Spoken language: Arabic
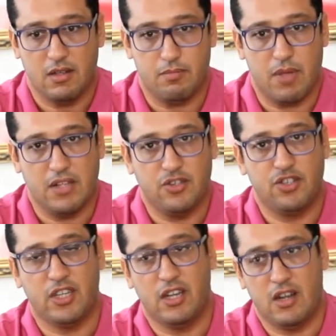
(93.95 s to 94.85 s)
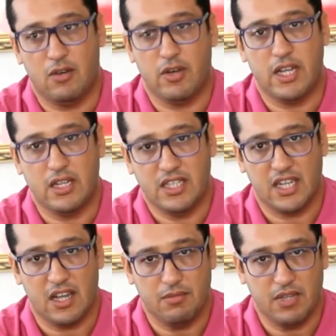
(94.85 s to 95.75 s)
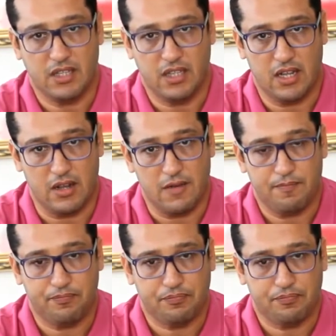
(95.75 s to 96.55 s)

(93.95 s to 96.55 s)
ابان تشكيل اللوائح الانتخابيه ديالنا